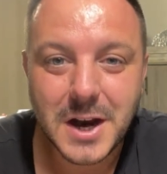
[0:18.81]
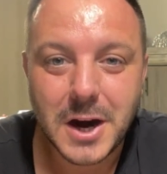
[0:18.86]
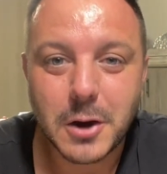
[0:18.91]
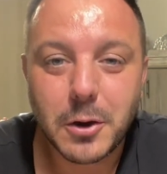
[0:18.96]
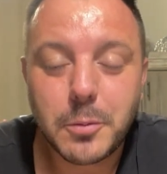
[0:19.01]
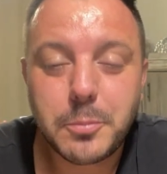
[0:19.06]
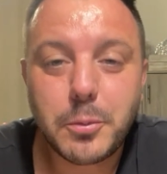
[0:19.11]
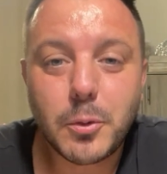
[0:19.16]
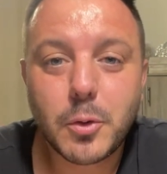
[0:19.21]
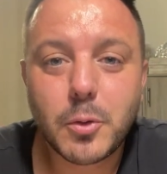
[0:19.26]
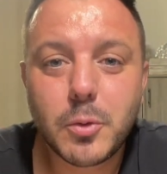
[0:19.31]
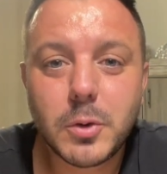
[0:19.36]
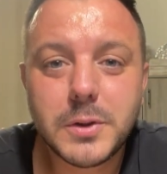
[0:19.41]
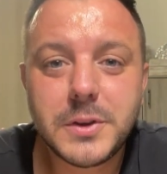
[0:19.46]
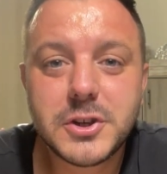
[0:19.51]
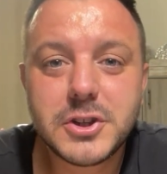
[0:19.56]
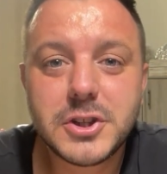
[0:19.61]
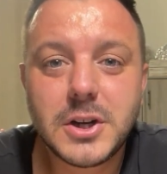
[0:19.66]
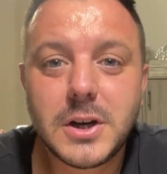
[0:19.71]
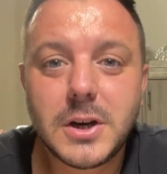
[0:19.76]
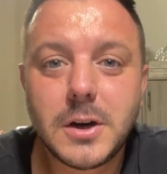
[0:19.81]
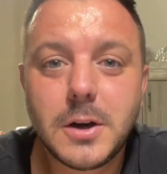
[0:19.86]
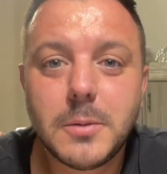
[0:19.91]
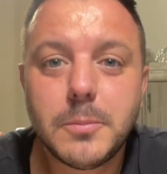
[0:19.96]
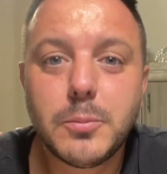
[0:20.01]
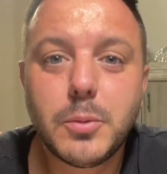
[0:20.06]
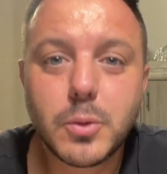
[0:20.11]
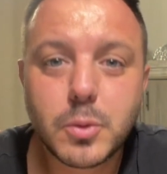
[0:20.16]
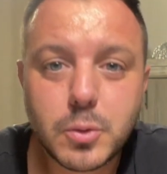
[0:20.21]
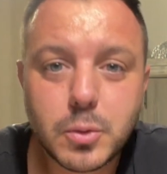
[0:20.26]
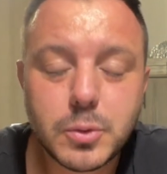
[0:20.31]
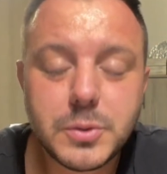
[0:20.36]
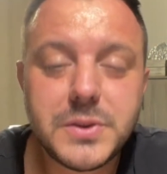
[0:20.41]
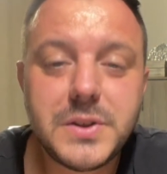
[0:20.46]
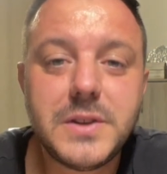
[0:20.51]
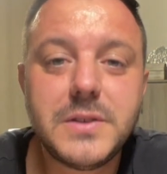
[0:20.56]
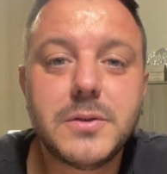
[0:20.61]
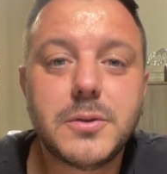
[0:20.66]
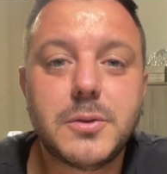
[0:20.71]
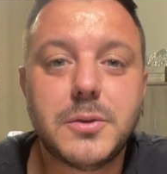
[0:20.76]
Alors, pourquoi déjà beaucoup
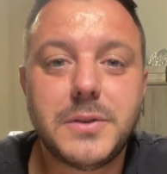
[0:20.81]
disent